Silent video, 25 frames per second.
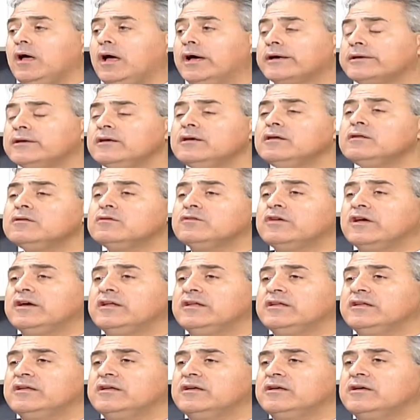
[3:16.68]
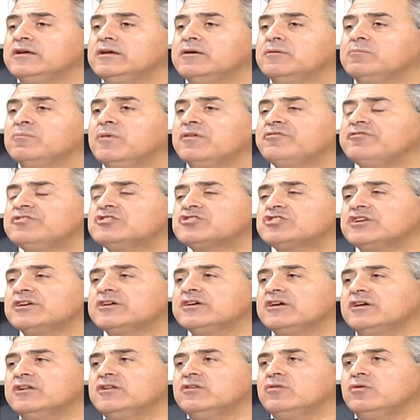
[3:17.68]
أكيد يعني ما في
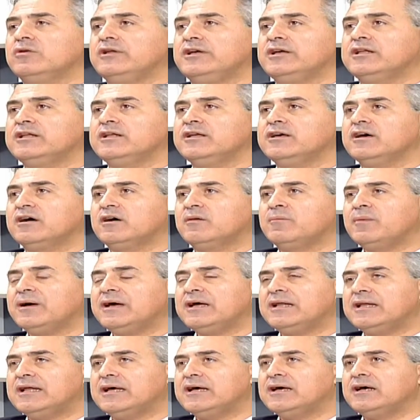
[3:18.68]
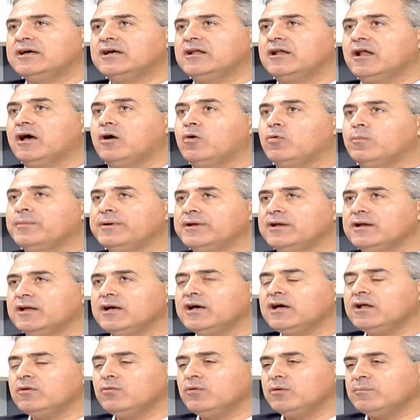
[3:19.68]
شك إنه العلاقة مع الأهل أو بين
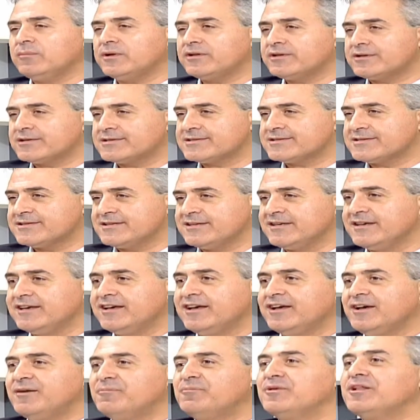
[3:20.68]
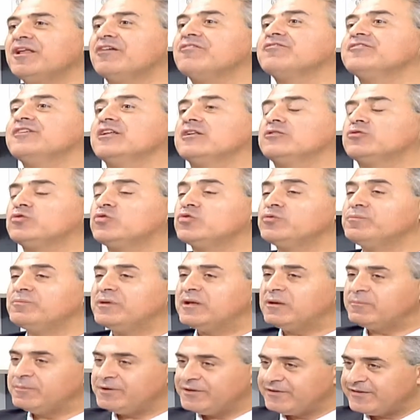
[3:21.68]
الأهل والمدرسة من الأفضل تكون من
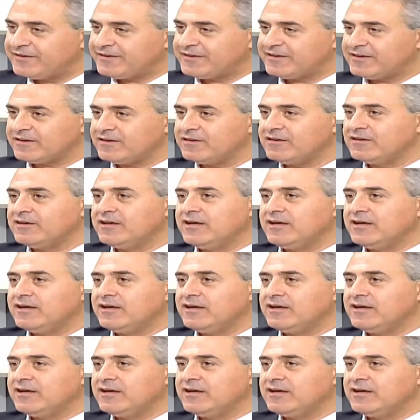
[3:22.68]
البداية